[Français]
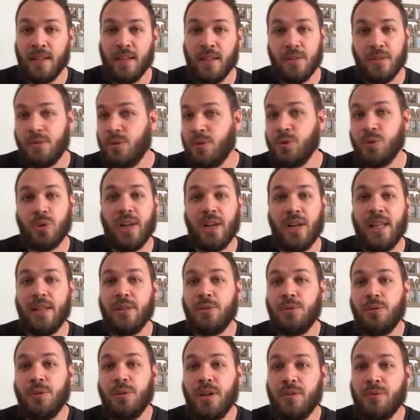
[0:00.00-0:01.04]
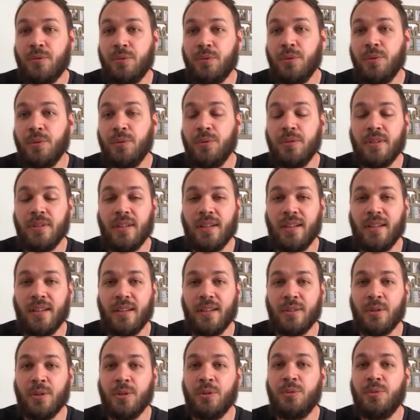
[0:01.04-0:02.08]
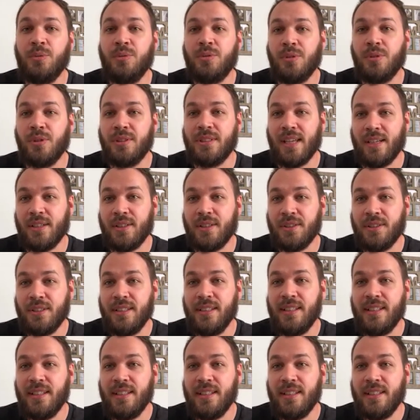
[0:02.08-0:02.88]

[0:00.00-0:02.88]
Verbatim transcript: Ce jour-là, Dieu a voulu euh, que tout se sache.